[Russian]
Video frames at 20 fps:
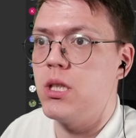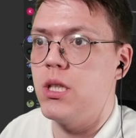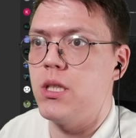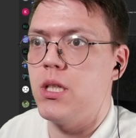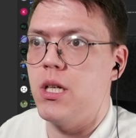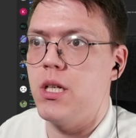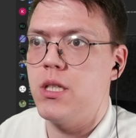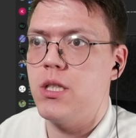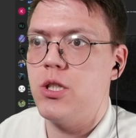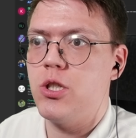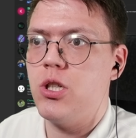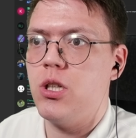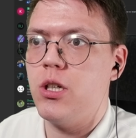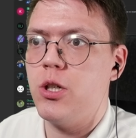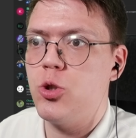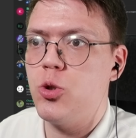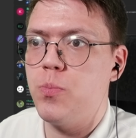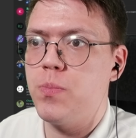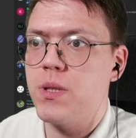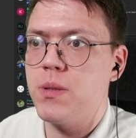Кстати, а я сначала
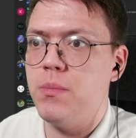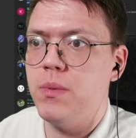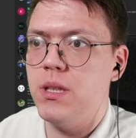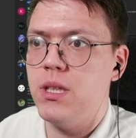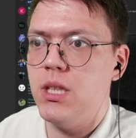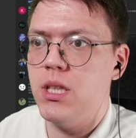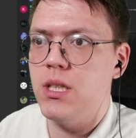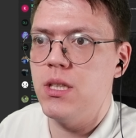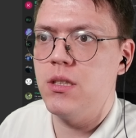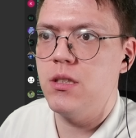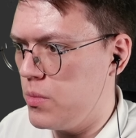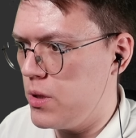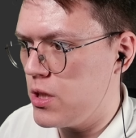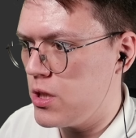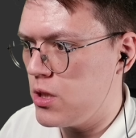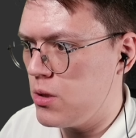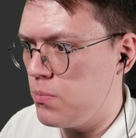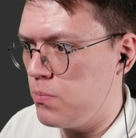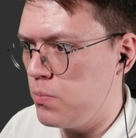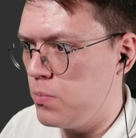хочу посмотреть, у меня
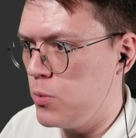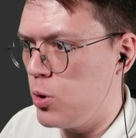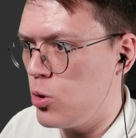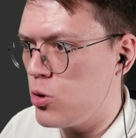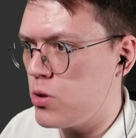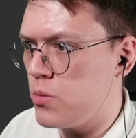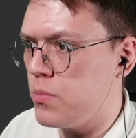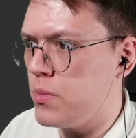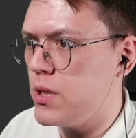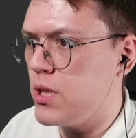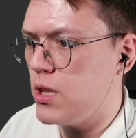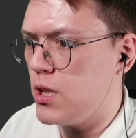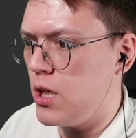же должен быть